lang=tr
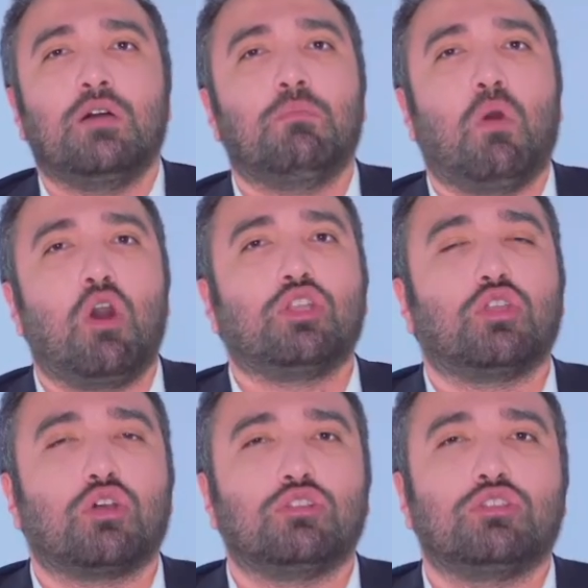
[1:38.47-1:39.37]

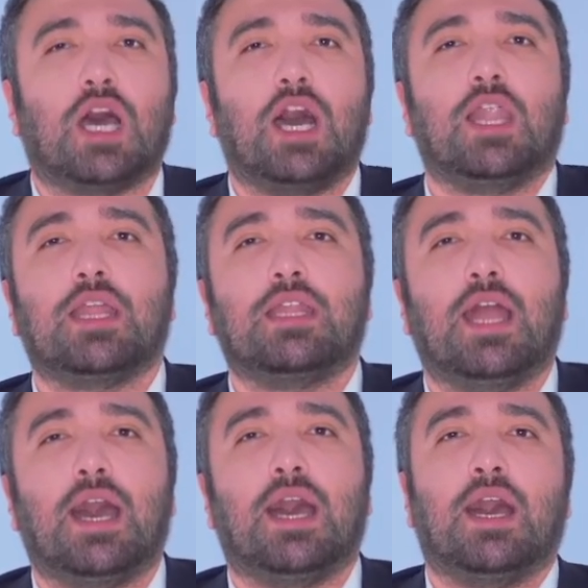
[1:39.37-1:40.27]
Mordor'un
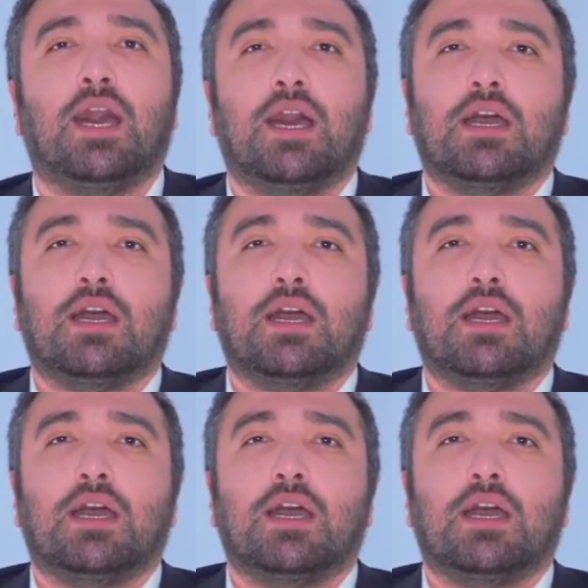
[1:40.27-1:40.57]
dağlarına,